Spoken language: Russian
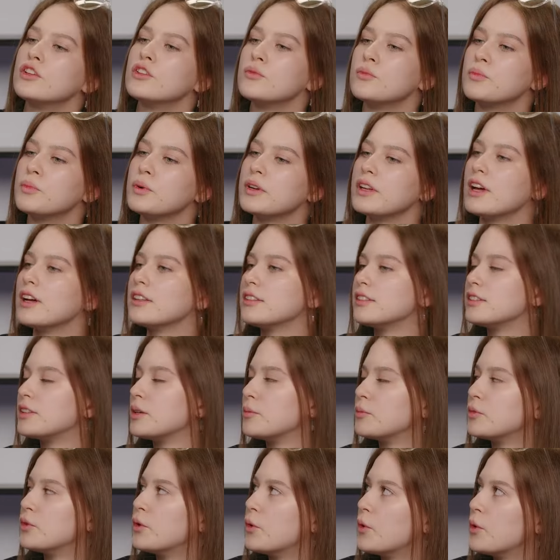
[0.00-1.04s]
Ну, понятно,
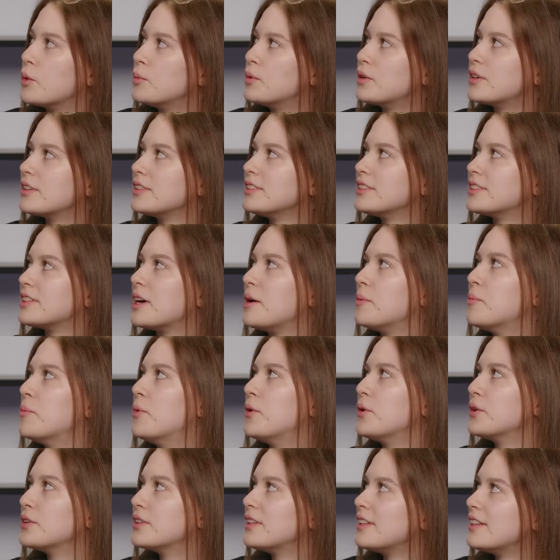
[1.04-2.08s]
там добрый,
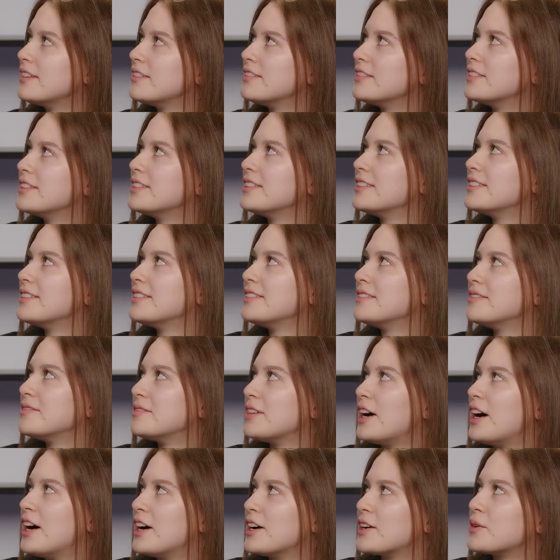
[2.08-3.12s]
заботливый,
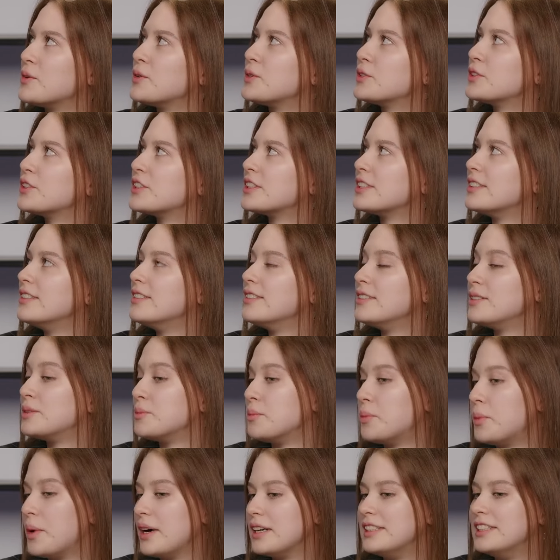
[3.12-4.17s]
хороший,
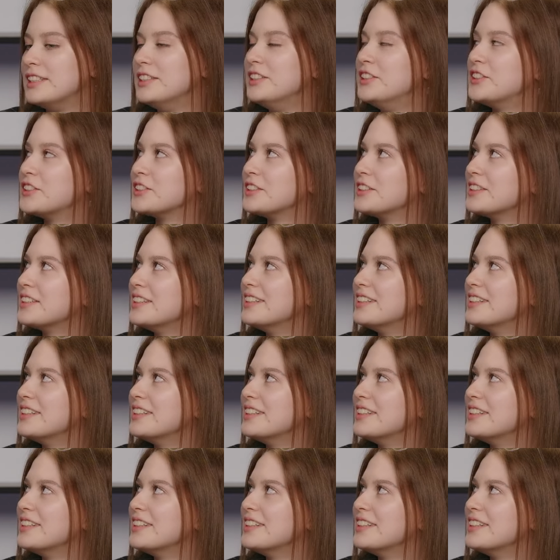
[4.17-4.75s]
симпатичный.